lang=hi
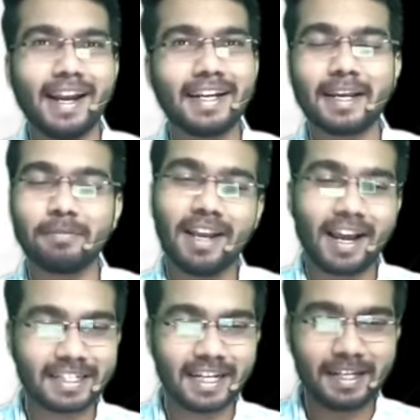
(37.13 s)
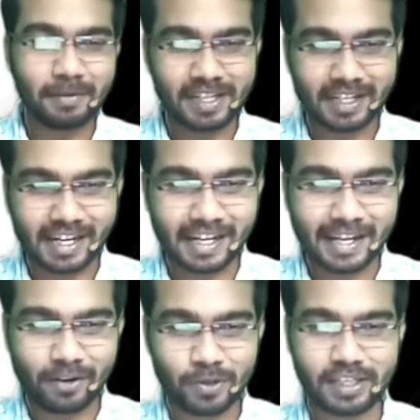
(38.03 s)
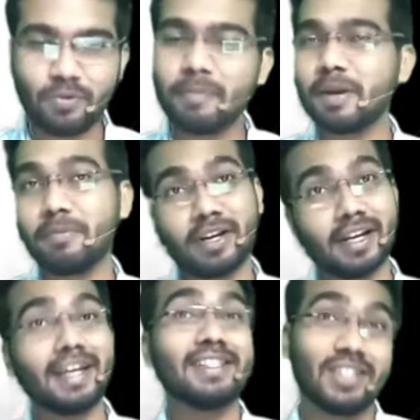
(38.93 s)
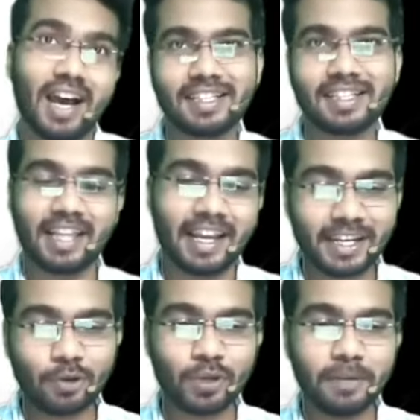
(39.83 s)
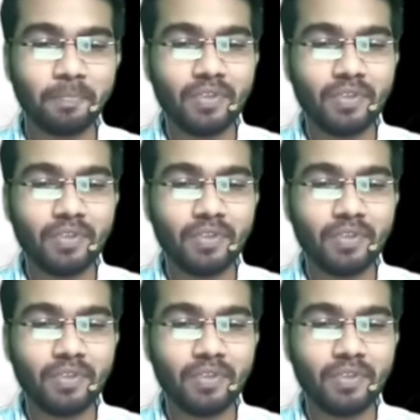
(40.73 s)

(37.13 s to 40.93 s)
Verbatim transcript: एल भी लास्ट डे रिविजन के लिए ये क्वेश्चन को आप रेफर करके जा सकते हैं क्योंकि